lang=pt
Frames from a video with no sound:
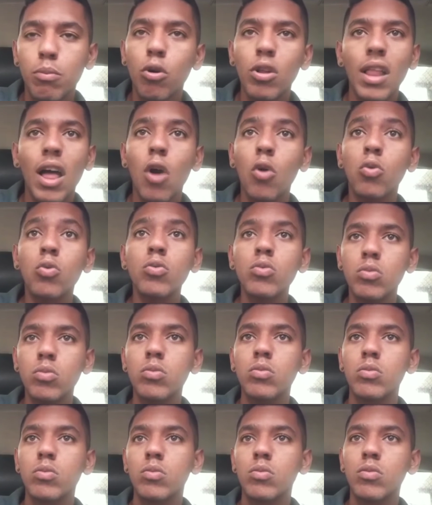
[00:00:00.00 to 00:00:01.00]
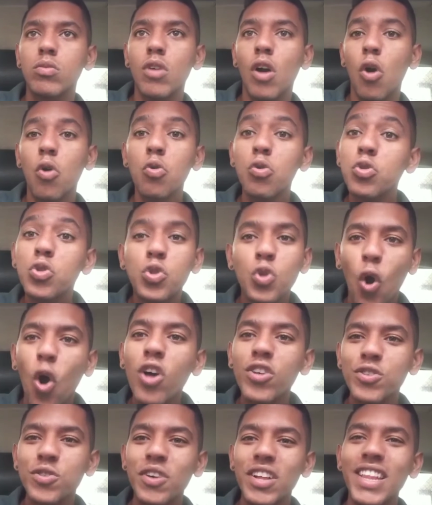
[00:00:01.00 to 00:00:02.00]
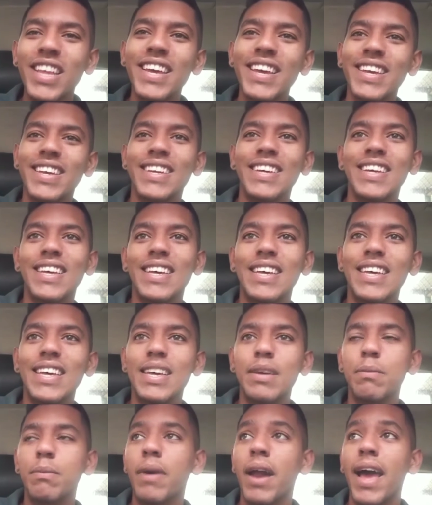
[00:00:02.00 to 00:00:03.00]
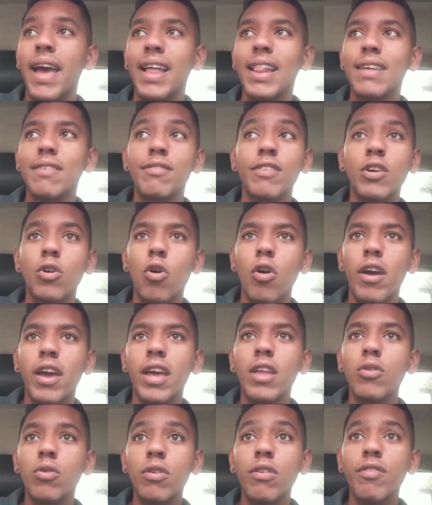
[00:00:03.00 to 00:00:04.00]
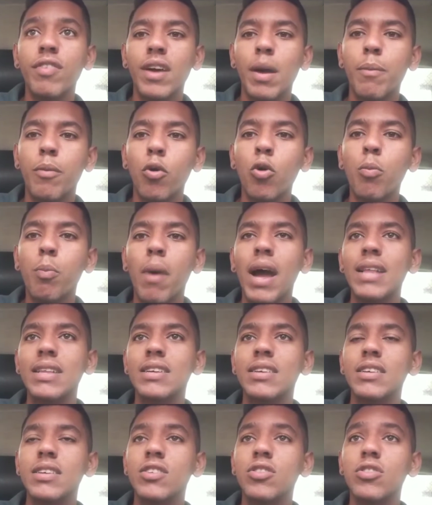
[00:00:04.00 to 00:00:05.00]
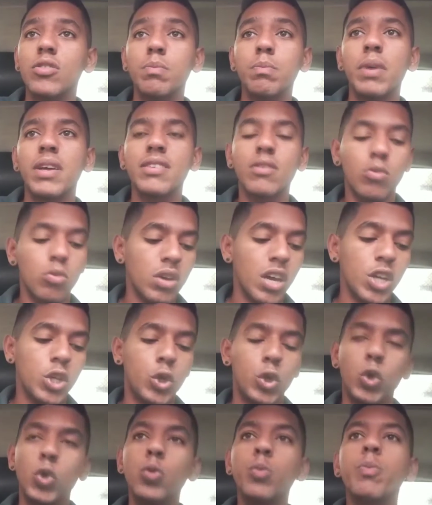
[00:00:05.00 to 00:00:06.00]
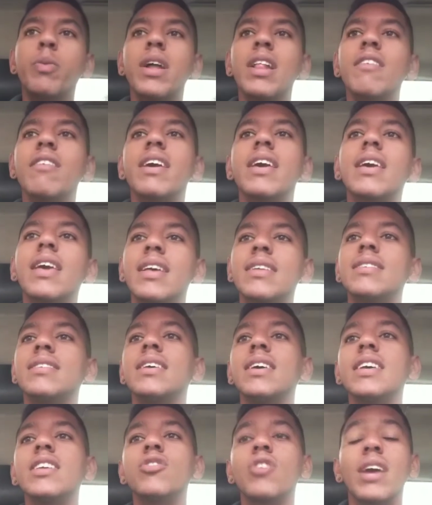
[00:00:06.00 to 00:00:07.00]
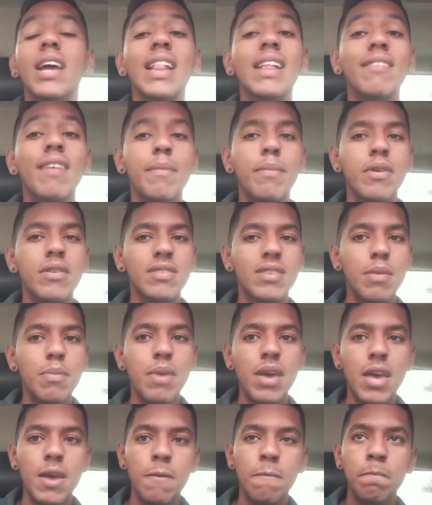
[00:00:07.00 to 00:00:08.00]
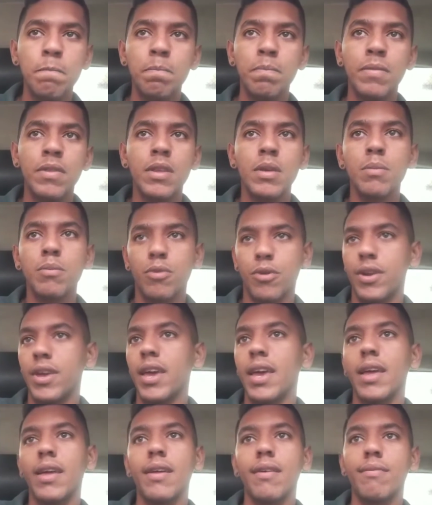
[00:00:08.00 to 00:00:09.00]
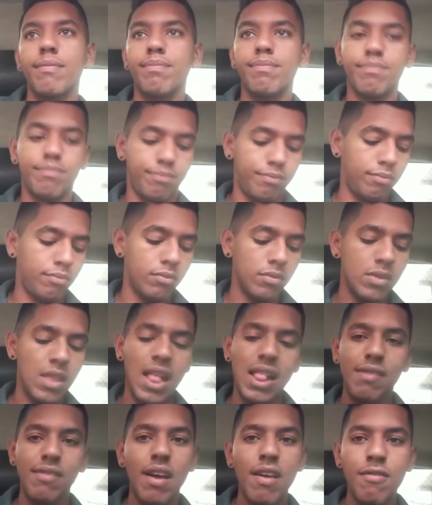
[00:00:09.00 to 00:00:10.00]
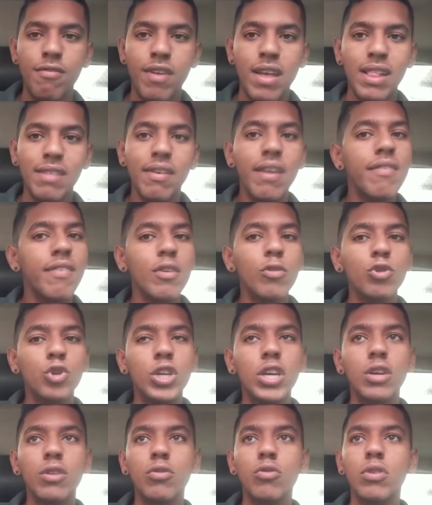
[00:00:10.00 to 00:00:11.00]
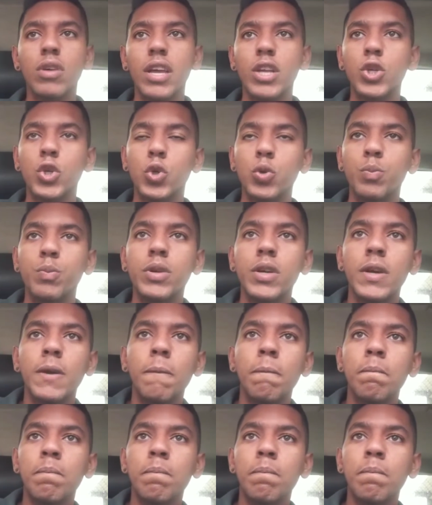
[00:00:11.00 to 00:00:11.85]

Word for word: bolar algum, algum troço ali pra ela vir correndo e ficar preocupada. Passar um ketchup para ela ver que é sangue, só que ela vai perceber. Porque ela vai ver, ela vai ver o cheiro do ketchup.